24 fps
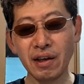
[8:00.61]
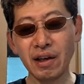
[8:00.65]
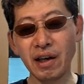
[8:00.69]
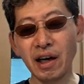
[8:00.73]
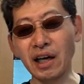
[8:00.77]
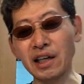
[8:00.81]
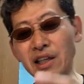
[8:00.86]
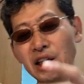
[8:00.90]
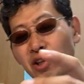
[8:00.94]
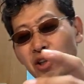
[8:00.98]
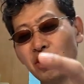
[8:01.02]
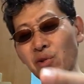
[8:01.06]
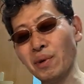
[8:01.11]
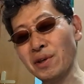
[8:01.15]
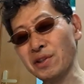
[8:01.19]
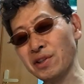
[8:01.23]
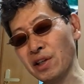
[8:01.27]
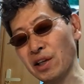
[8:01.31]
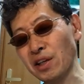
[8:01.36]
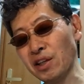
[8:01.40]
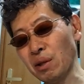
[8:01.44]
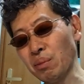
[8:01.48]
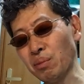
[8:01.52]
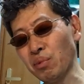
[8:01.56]
跳ね飛ばさ
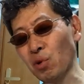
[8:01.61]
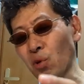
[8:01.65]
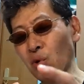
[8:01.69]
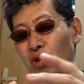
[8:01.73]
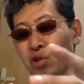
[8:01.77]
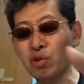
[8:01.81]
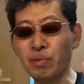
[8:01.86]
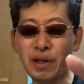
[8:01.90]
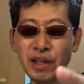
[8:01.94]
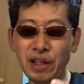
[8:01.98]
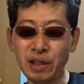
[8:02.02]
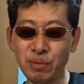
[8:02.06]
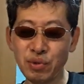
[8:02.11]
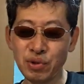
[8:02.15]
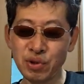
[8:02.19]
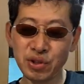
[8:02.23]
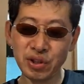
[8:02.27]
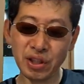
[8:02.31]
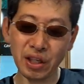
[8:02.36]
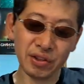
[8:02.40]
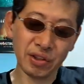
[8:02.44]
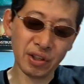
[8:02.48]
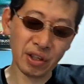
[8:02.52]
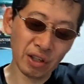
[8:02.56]
れてブロック塀にぶつ
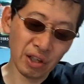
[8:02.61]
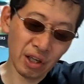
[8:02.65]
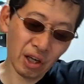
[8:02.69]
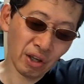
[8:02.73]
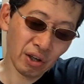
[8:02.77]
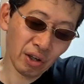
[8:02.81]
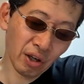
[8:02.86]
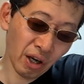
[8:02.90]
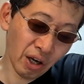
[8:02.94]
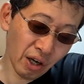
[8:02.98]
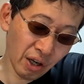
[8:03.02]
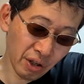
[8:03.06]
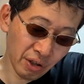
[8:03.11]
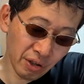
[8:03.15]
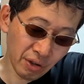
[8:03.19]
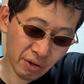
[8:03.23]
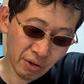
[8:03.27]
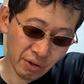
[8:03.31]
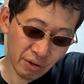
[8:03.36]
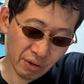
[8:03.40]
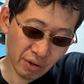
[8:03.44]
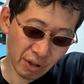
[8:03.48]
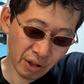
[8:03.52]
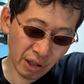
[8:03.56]
かったかなんか
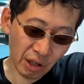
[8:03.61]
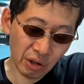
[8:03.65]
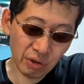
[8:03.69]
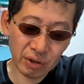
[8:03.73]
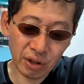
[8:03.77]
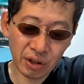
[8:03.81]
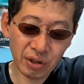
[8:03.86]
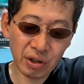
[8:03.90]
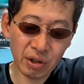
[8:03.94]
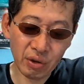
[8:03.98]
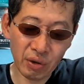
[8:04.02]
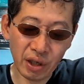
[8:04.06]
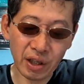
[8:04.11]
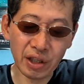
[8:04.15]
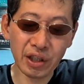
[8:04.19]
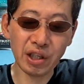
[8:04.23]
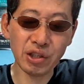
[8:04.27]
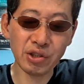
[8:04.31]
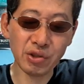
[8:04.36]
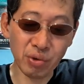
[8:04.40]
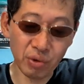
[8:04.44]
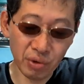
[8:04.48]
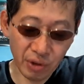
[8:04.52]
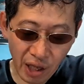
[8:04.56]
で亡くなってるわけ
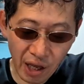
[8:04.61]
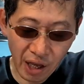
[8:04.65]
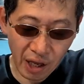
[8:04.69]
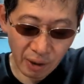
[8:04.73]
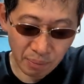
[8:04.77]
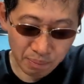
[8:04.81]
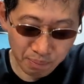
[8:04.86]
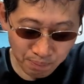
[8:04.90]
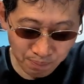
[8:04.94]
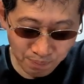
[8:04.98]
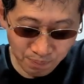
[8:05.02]
ですよね。